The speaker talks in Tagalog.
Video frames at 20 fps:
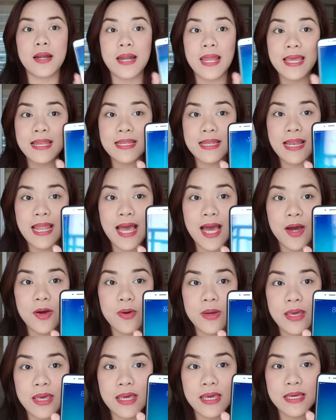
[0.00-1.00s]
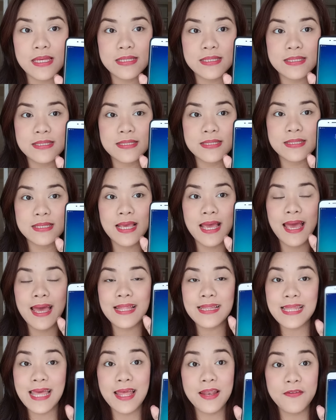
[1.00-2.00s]
Right now, it's
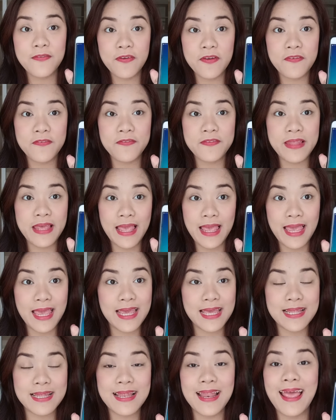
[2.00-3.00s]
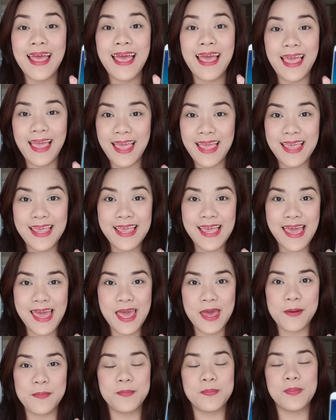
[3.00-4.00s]
10.58
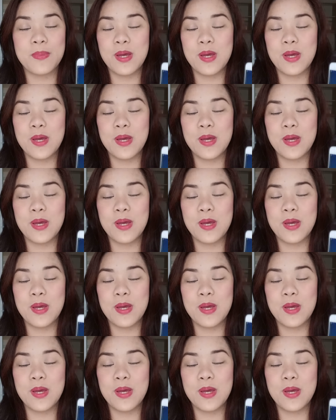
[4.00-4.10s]
a.m.